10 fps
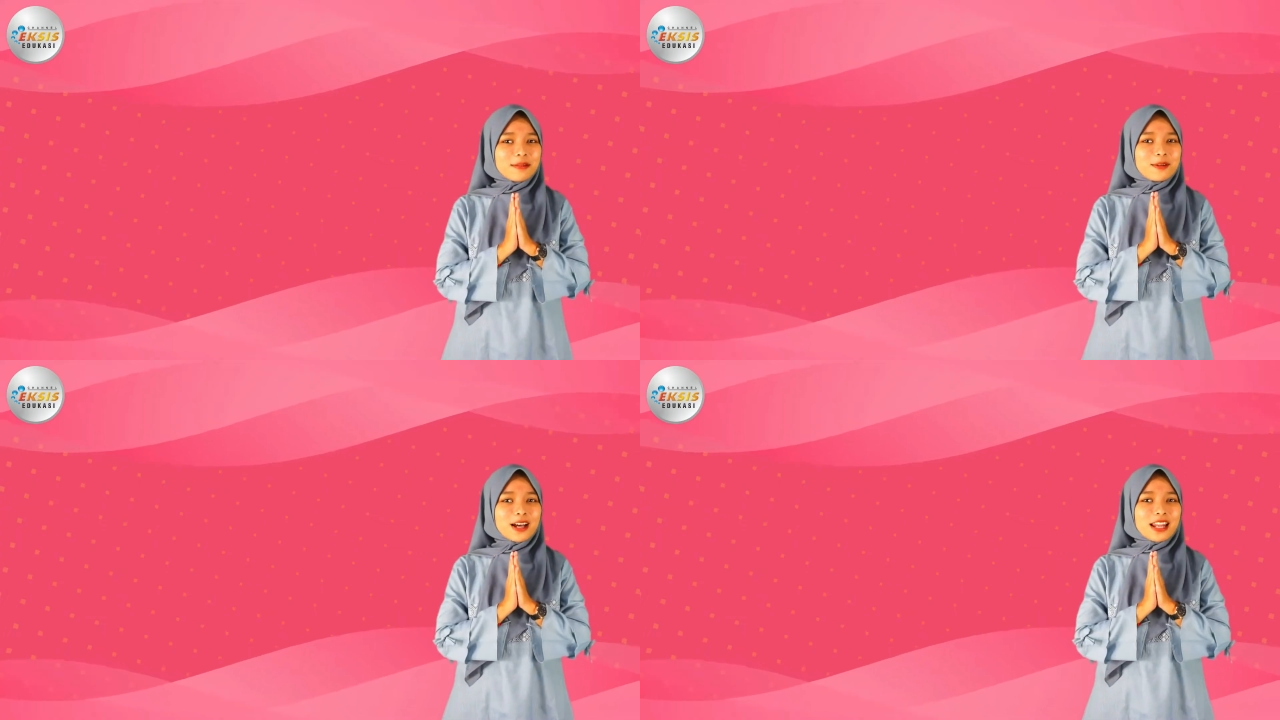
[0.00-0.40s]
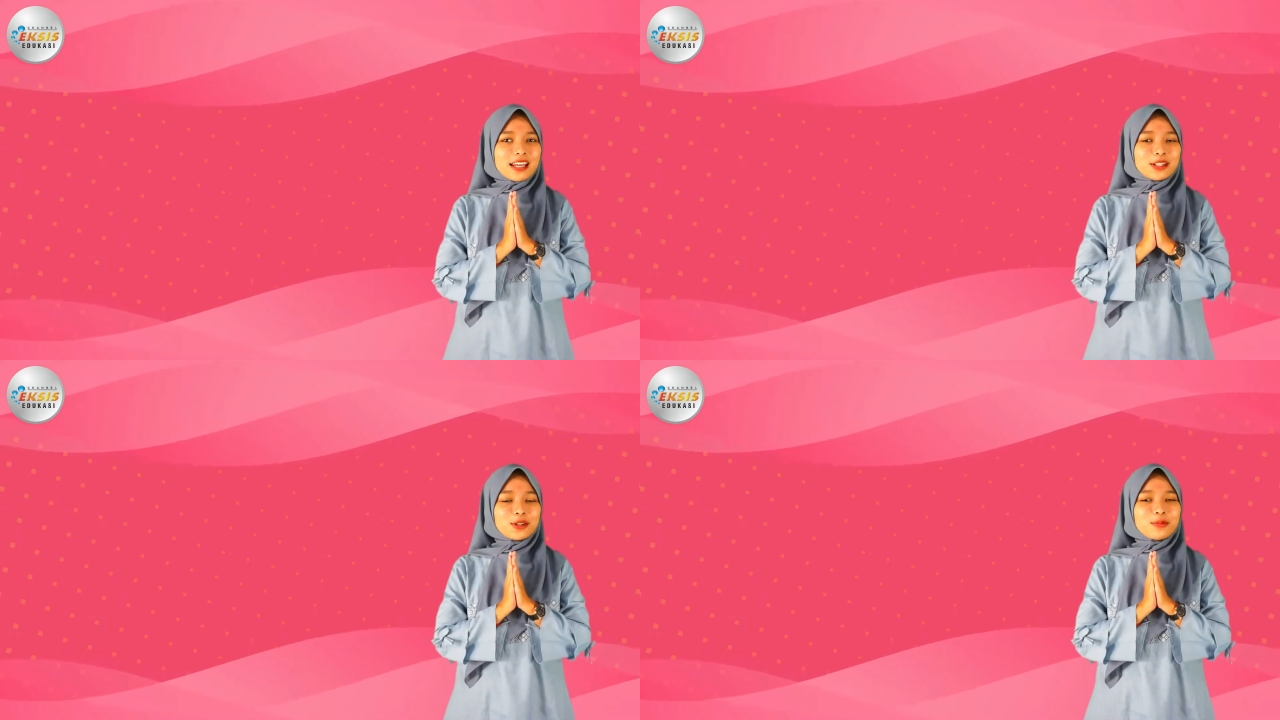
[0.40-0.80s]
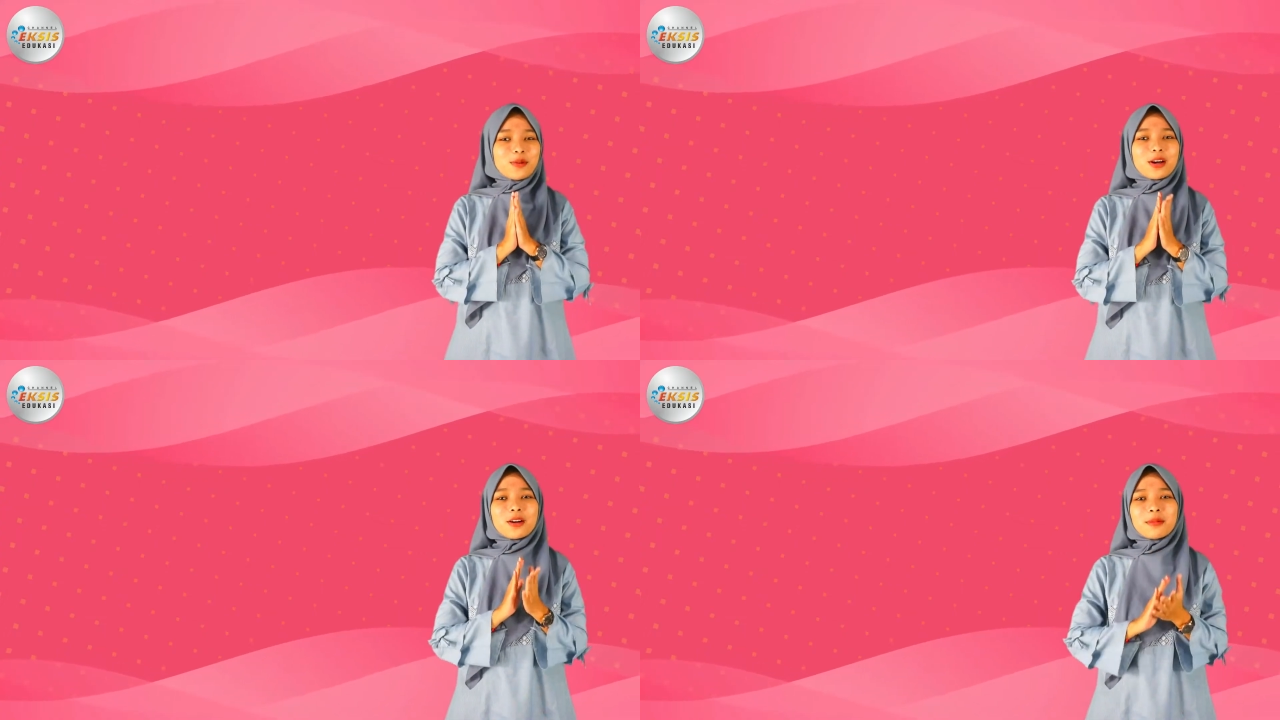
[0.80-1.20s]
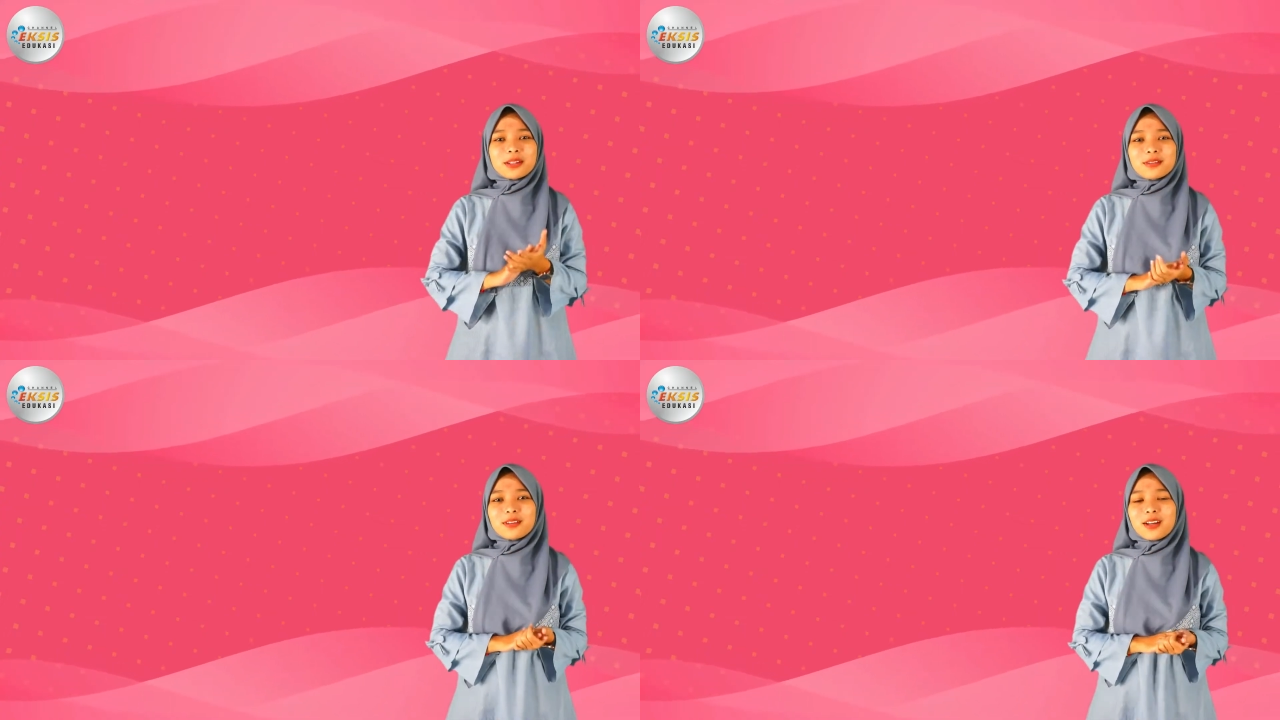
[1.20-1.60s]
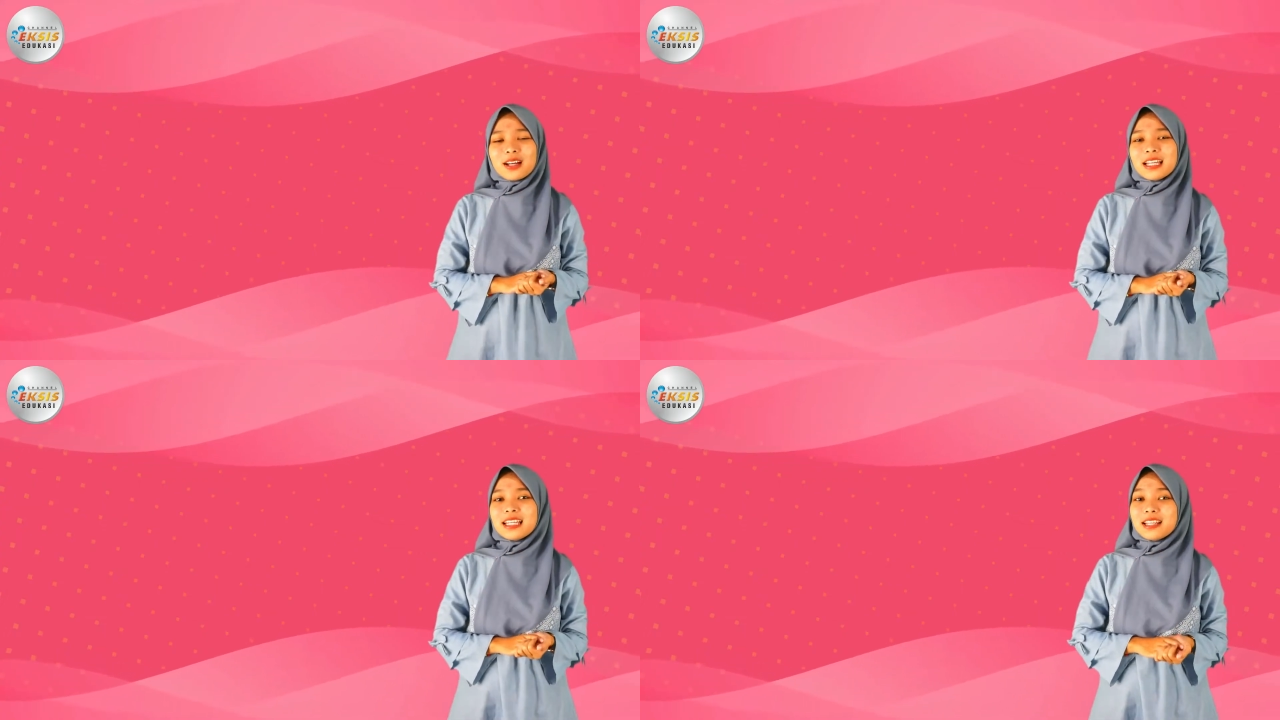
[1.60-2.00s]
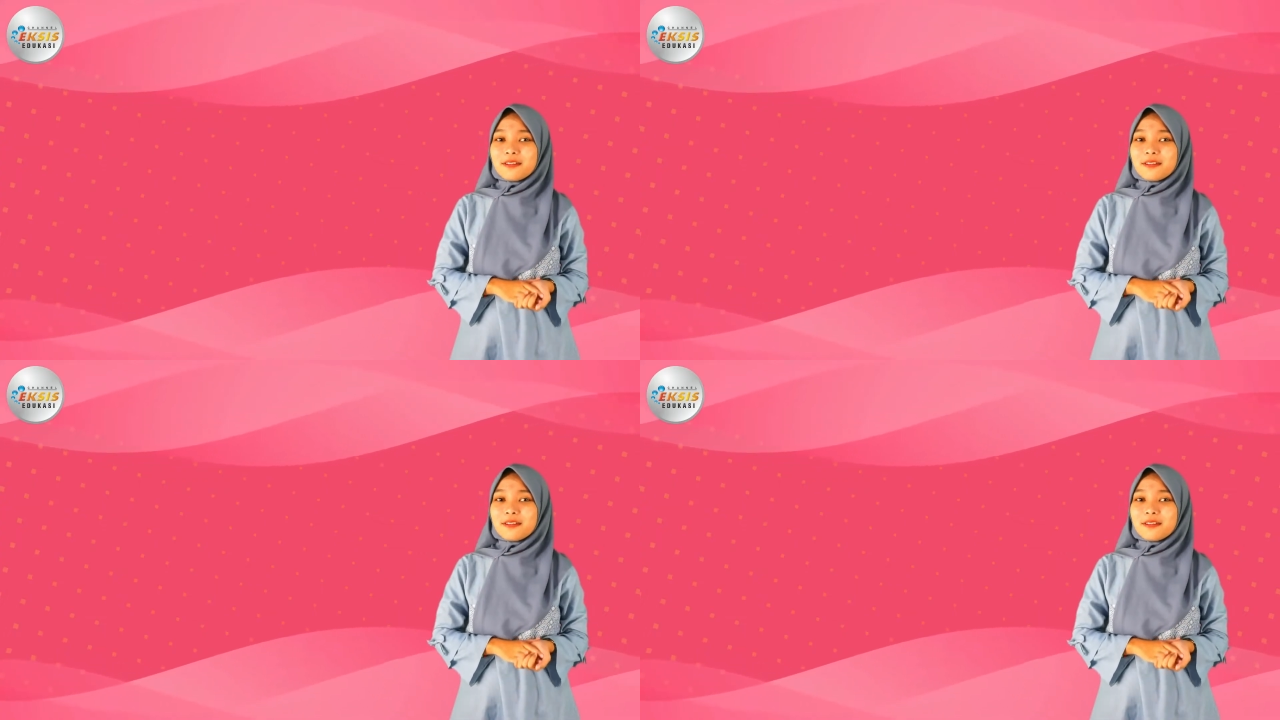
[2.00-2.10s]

Assalamualaikum warahmatullahi